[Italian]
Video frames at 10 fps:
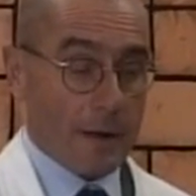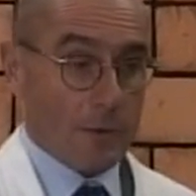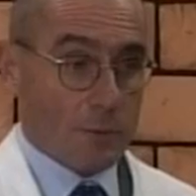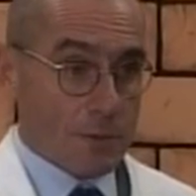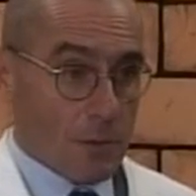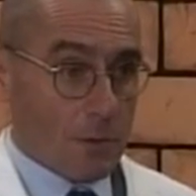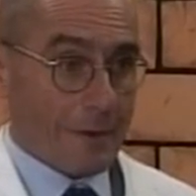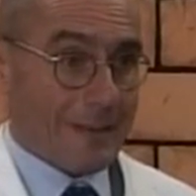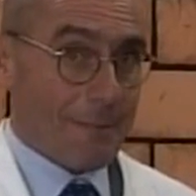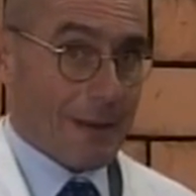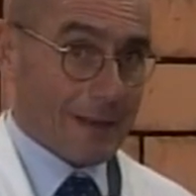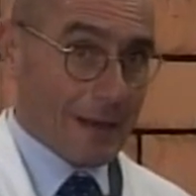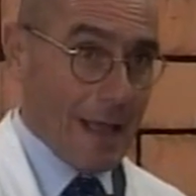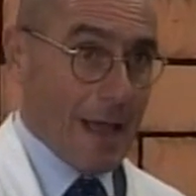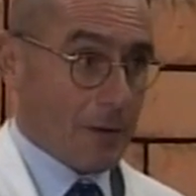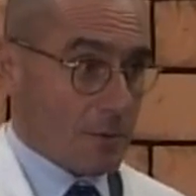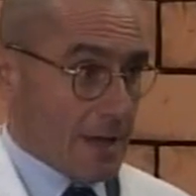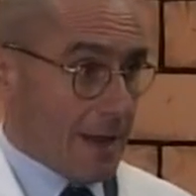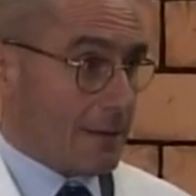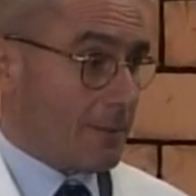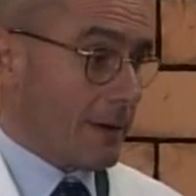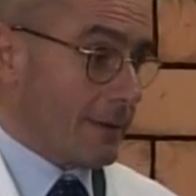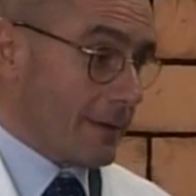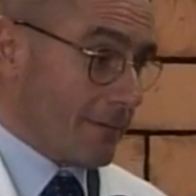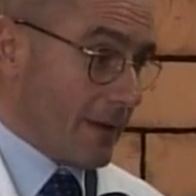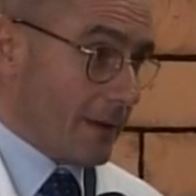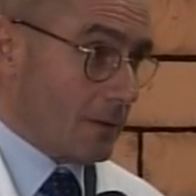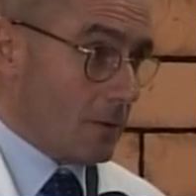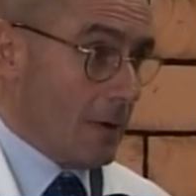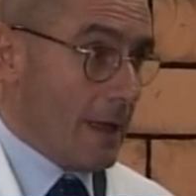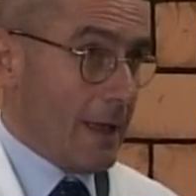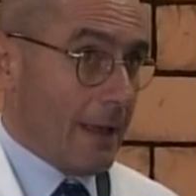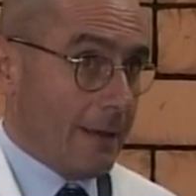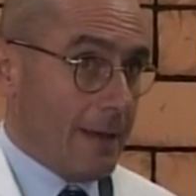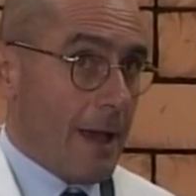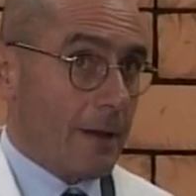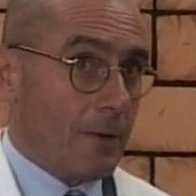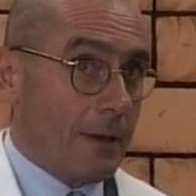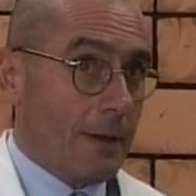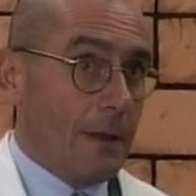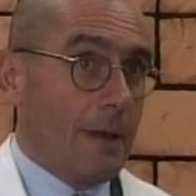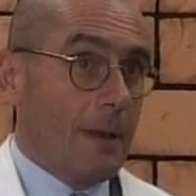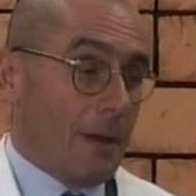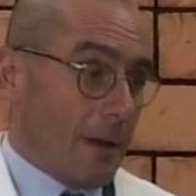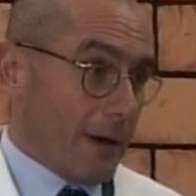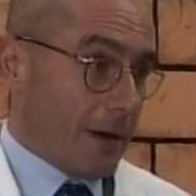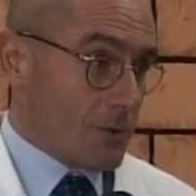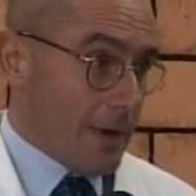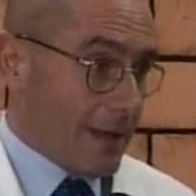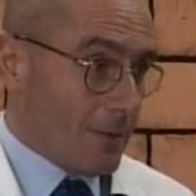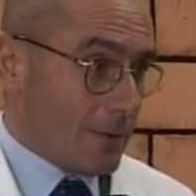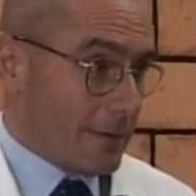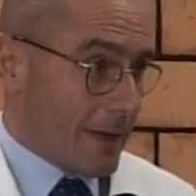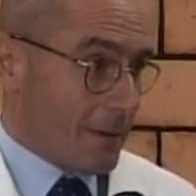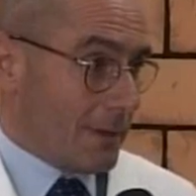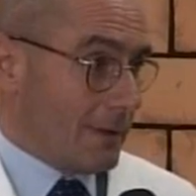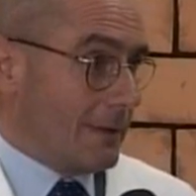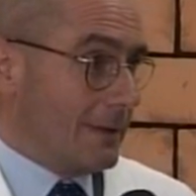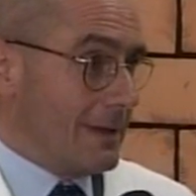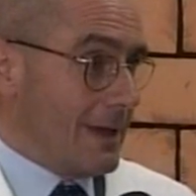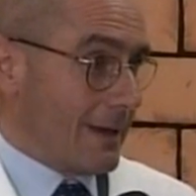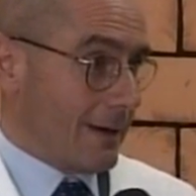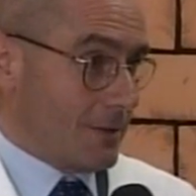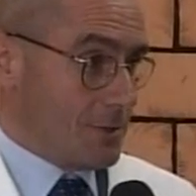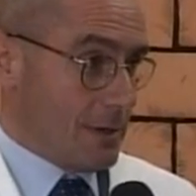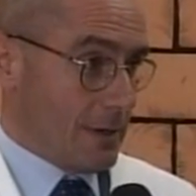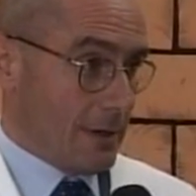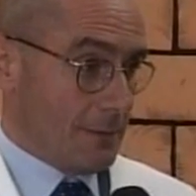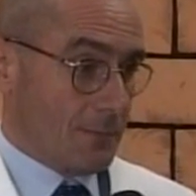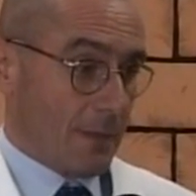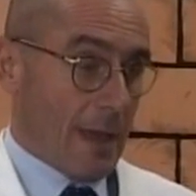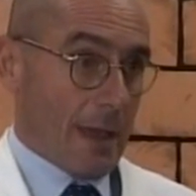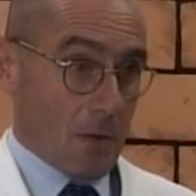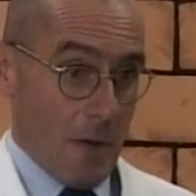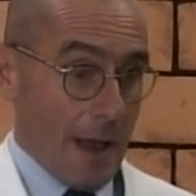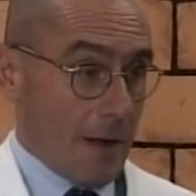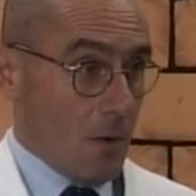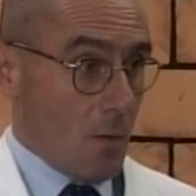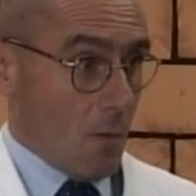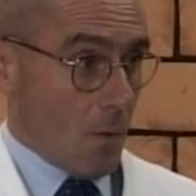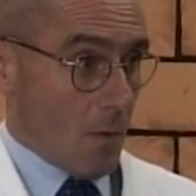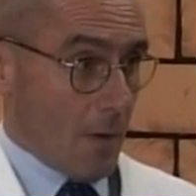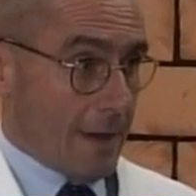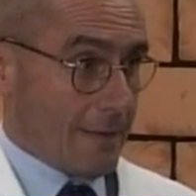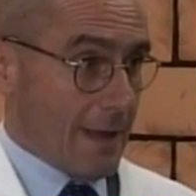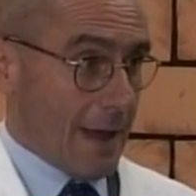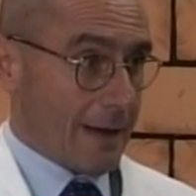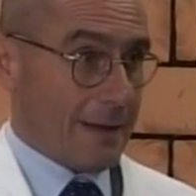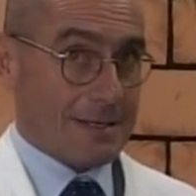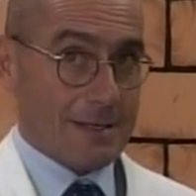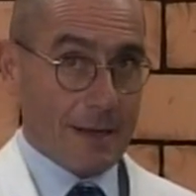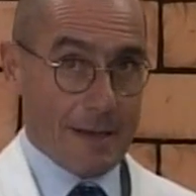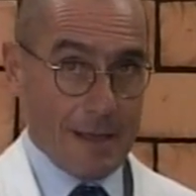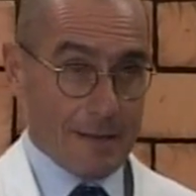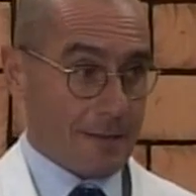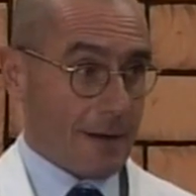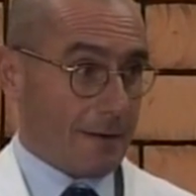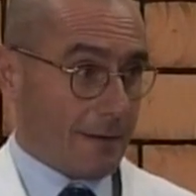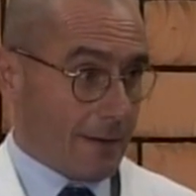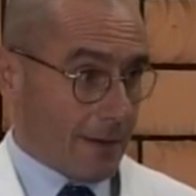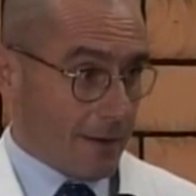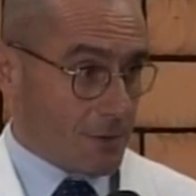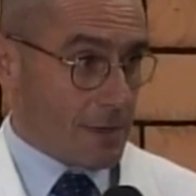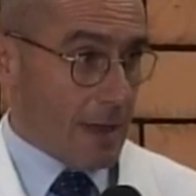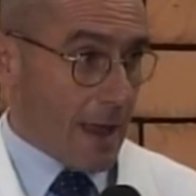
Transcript: riduzione dei materiali usati per l'intervento, è chiaro che ragionando in termini di DRG, ecco, a lungo andare si rientra nel DRG,